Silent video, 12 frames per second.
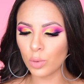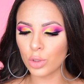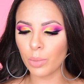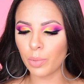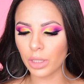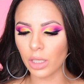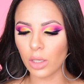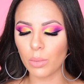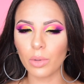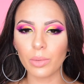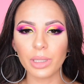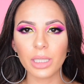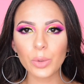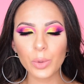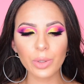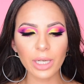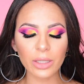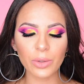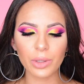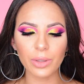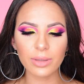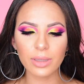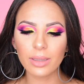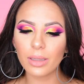mucho porque como viene el tutorial no
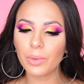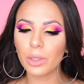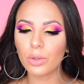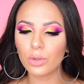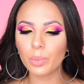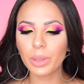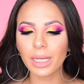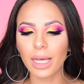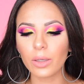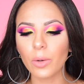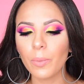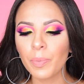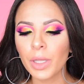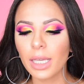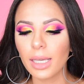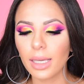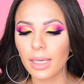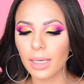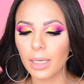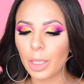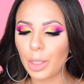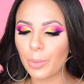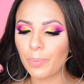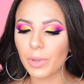quiero hacer este video súper largo.
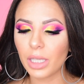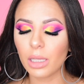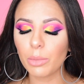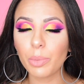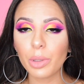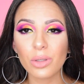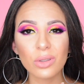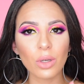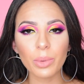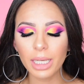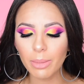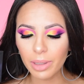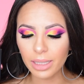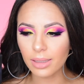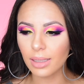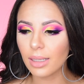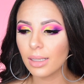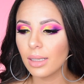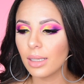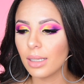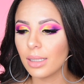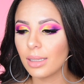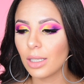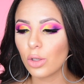Eh, esta es mi opinión sobre la paleta.
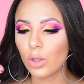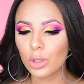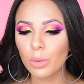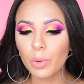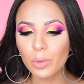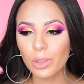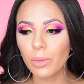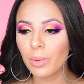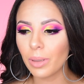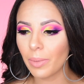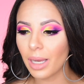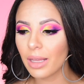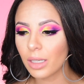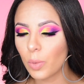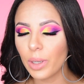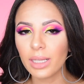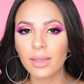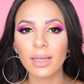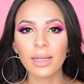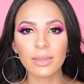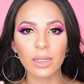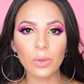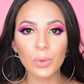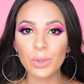De los otros productos pues van a dar cuenta en el
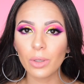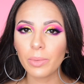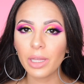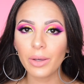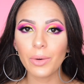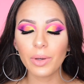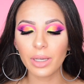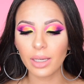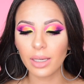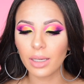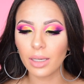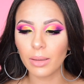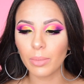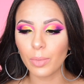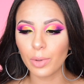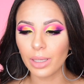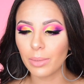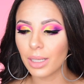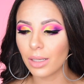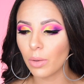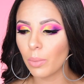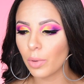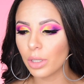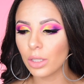transcurso del video que voy a hablarles
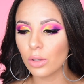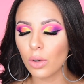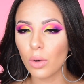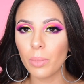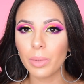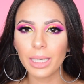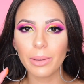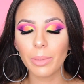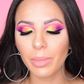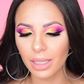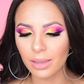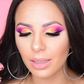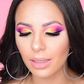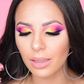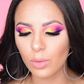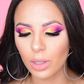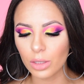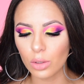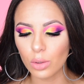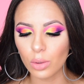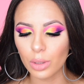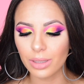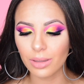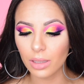un poquito brevemente cuando
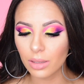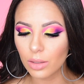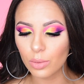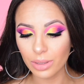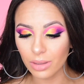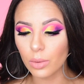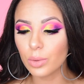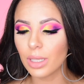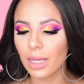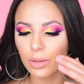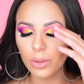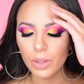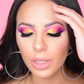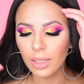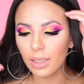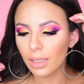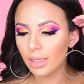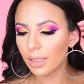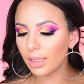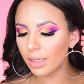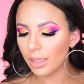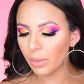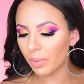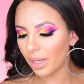lo esté, lo esté usando
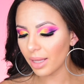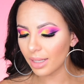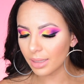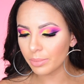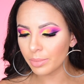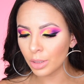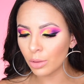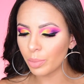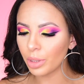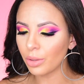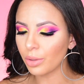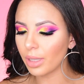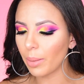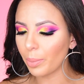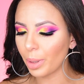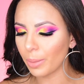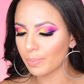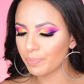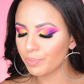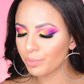y les voy a dar mi opinión también.